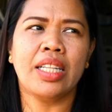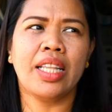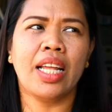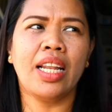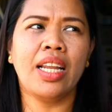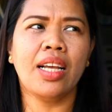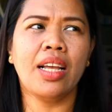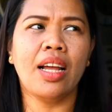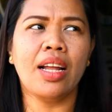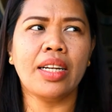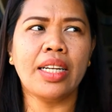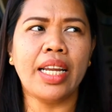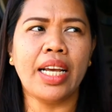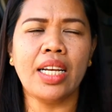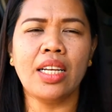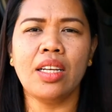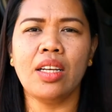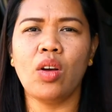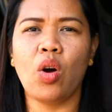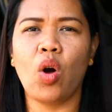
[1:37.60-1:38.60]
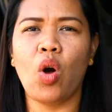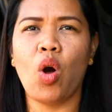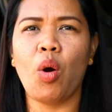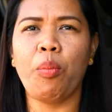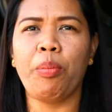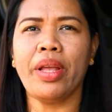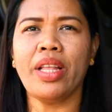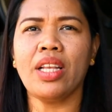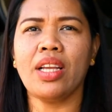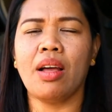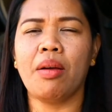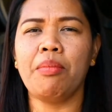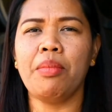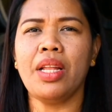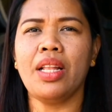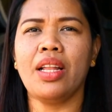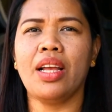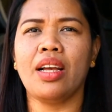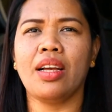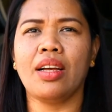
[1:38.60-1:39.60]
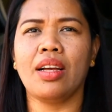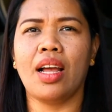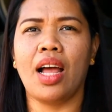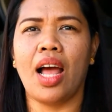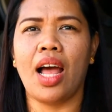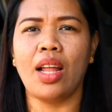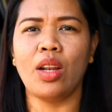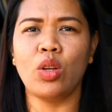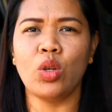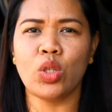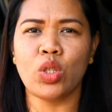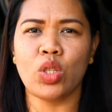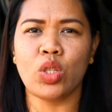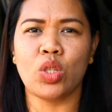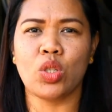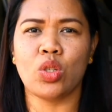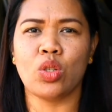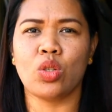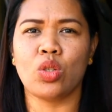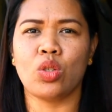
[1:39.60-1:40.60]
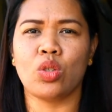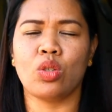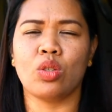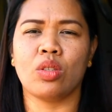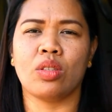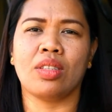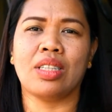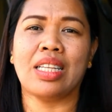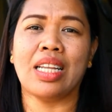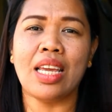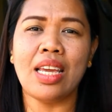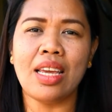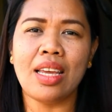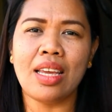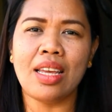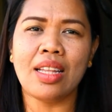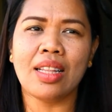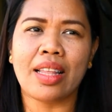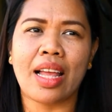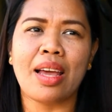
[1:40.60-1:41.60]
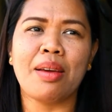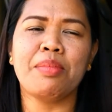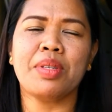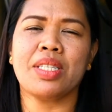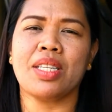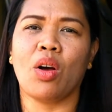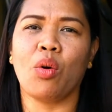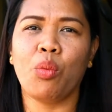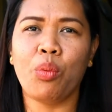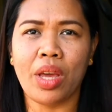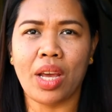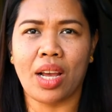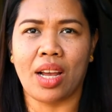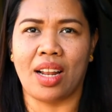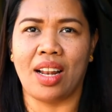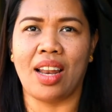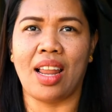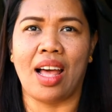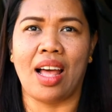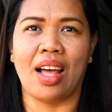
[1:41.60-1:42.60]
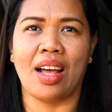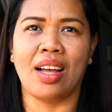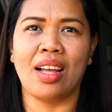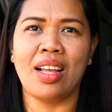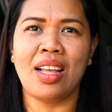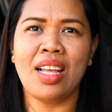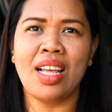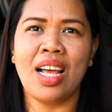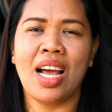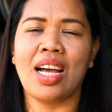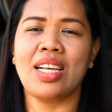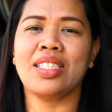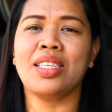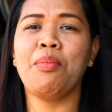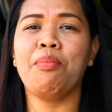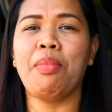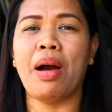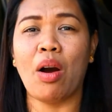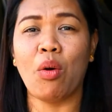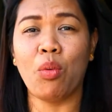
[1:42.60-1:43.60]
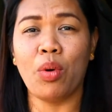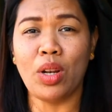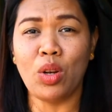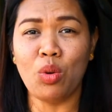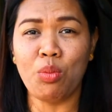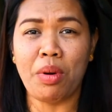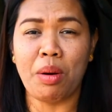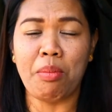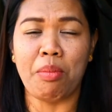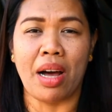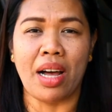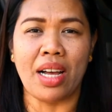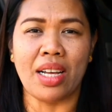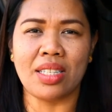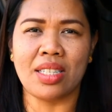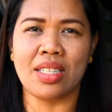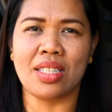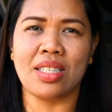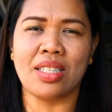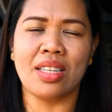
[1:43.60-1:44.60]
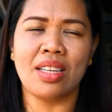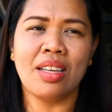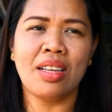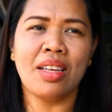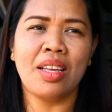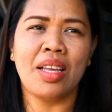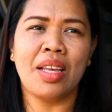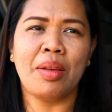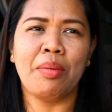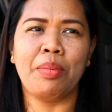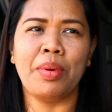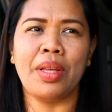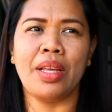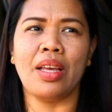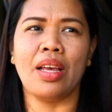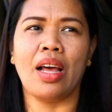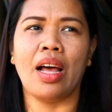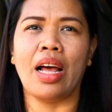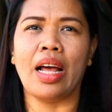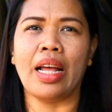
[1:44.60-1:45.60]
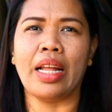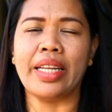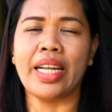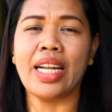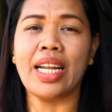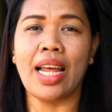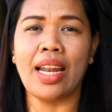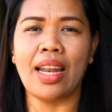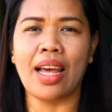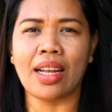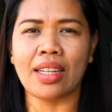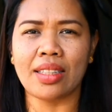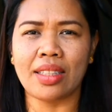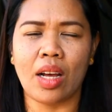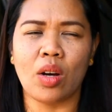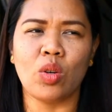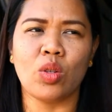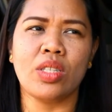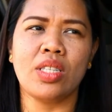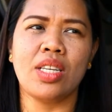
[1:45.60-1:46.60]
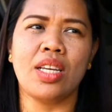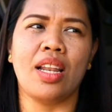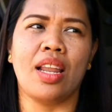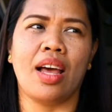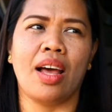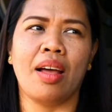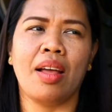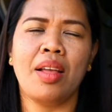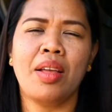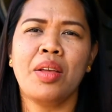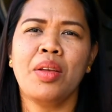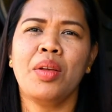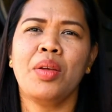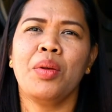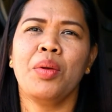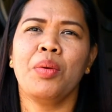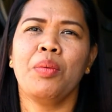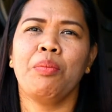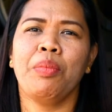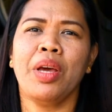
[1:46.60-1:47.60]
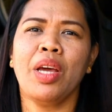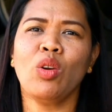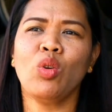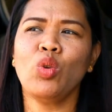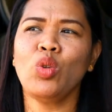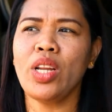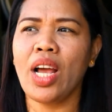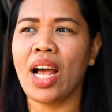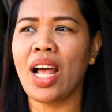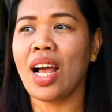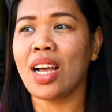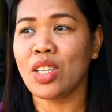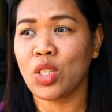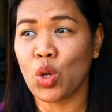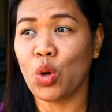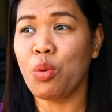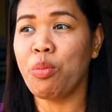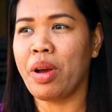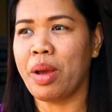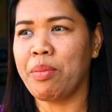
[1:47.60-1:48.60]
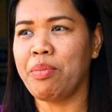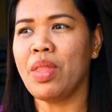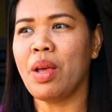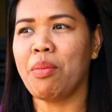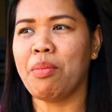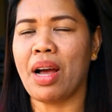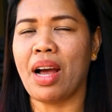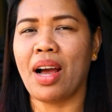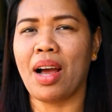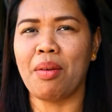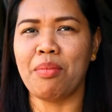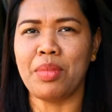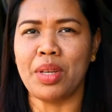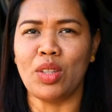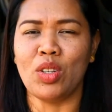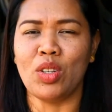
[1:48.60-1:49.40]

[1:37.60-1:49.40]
talagang nag-open kami ng halos 3 times a week lang kasi bawal lumabas. Kaya, uh, nagla-lockdown sila. Pero nakaka-survive naman kami